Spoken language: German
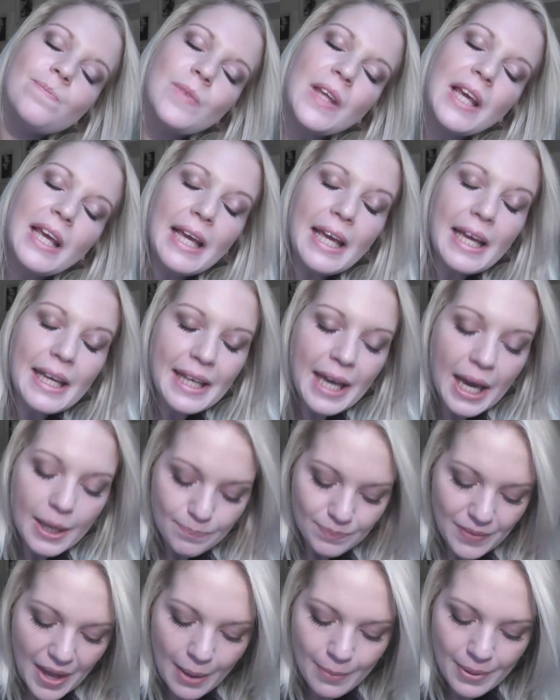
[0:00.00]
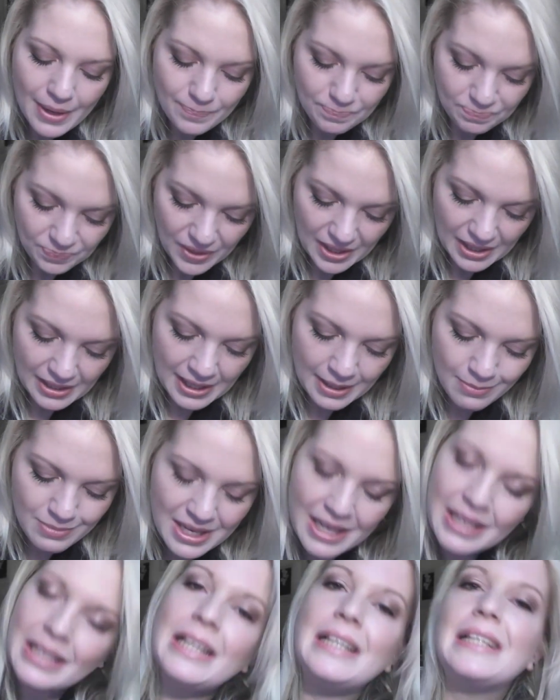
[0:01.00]
Ja, aber
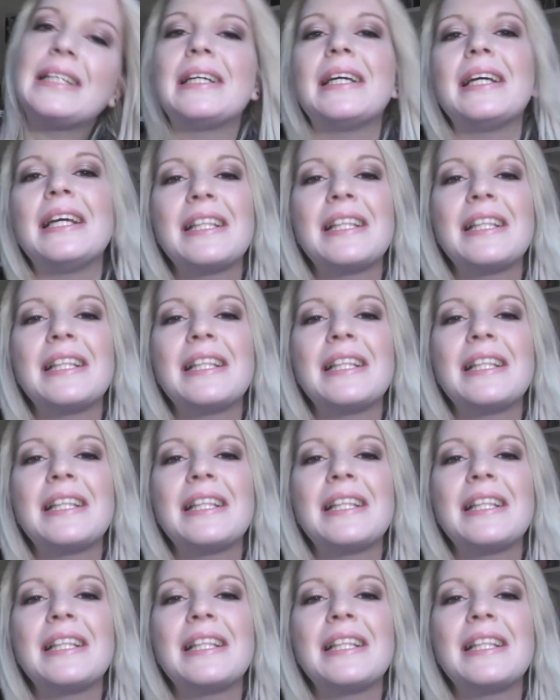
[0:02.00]
nebensächlich,